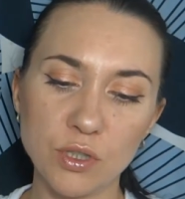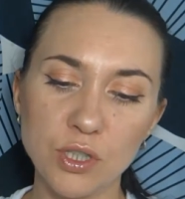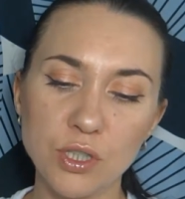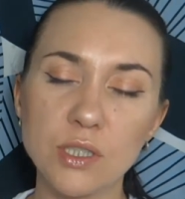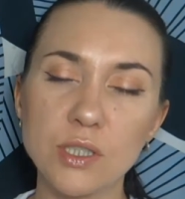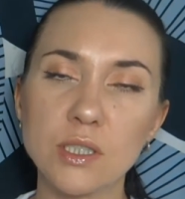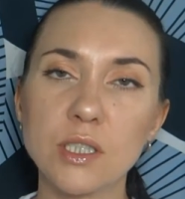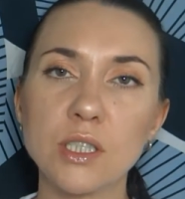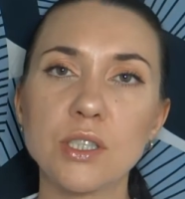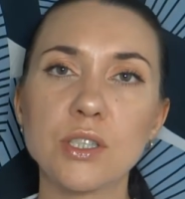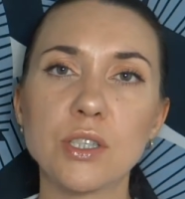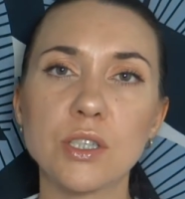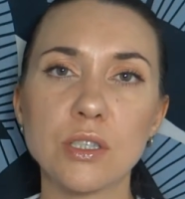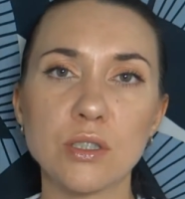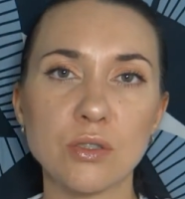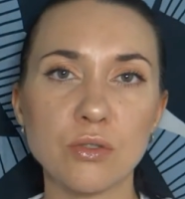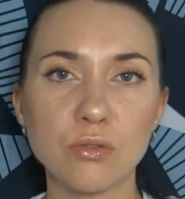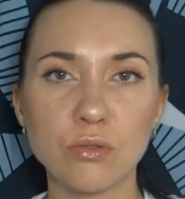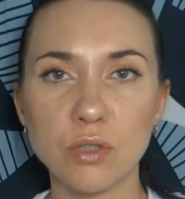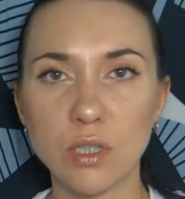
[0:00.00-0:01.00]
частички
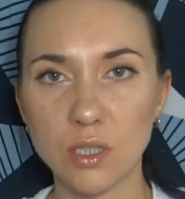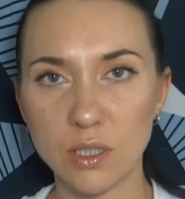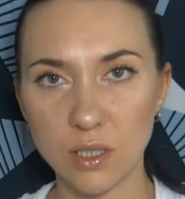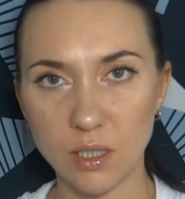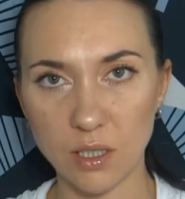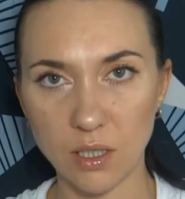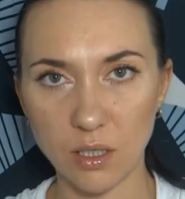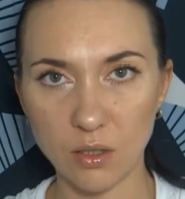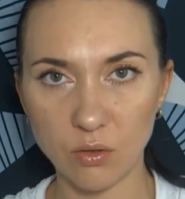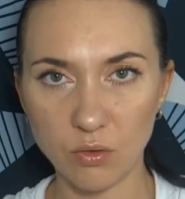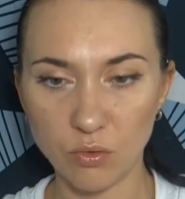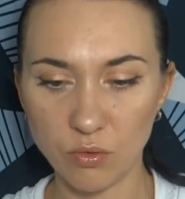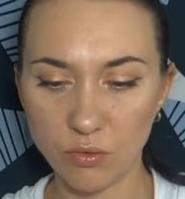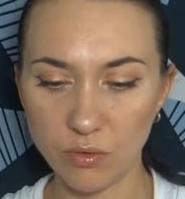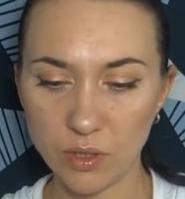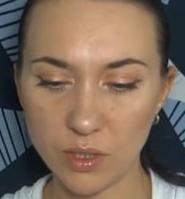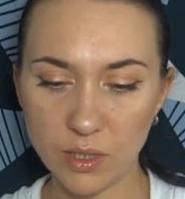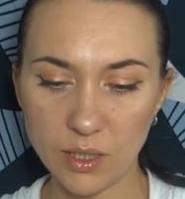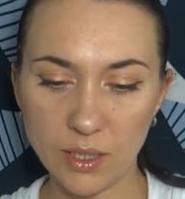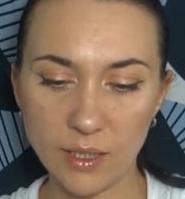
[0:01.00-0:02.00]
золота
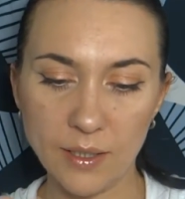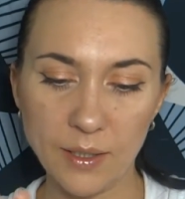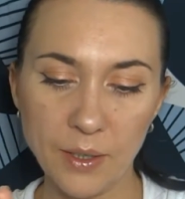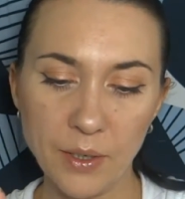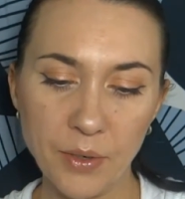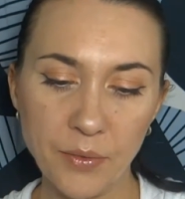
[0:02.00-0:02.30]
какого-то